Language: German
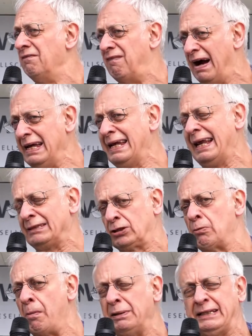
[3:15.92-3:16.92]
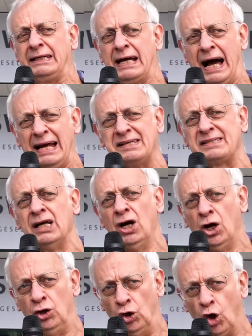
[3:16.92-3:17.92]
weil Elektromobilität heißt,
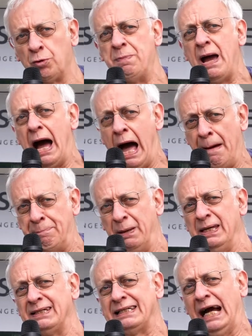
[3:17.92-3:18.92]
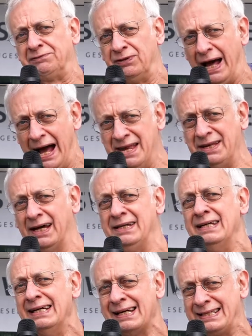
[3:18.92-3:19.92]
noch mehr Abhängigkeit von anderen
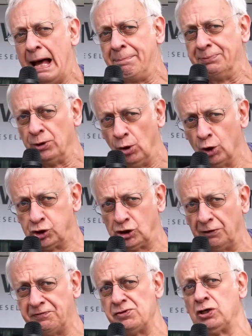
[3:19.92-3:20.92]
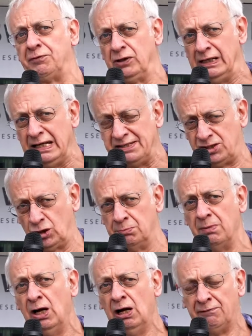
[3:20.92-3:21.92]
knappen Rohstoffen, so von
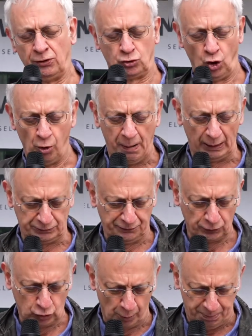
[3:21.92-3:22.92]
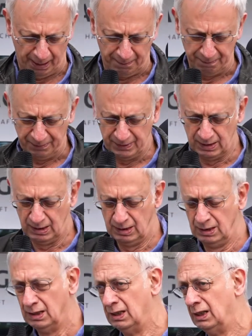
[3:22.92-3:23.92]
Lithium, von Kobalt und von Kupfer.
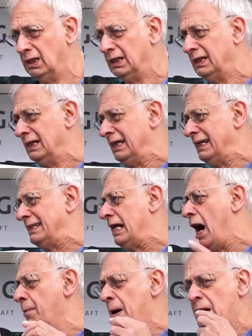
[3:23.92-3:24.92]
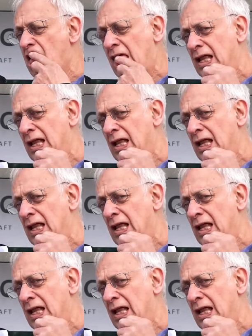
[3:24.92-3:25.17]
Ich glaube,